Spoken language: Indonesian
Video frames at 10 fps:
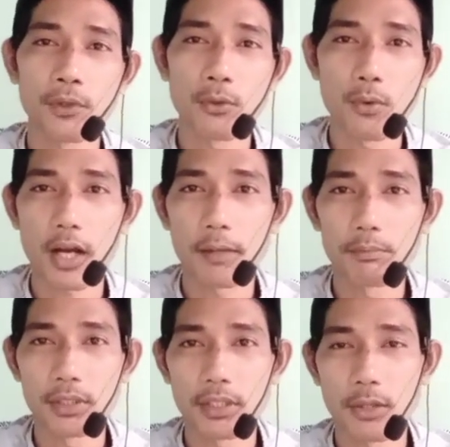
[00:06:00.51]
wa
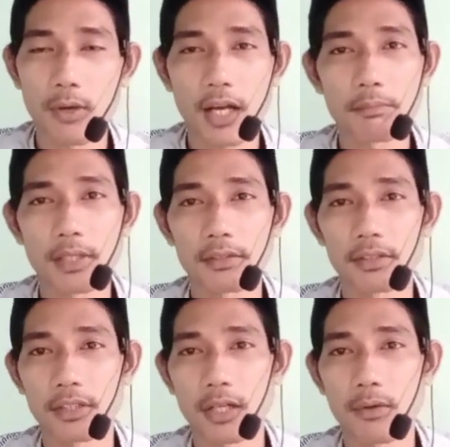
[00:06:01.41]
amminna wa
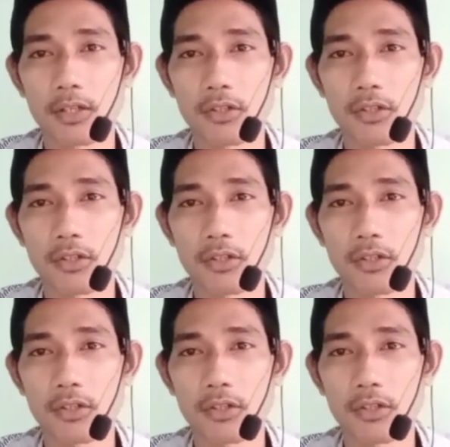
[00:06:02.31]
ammatina wa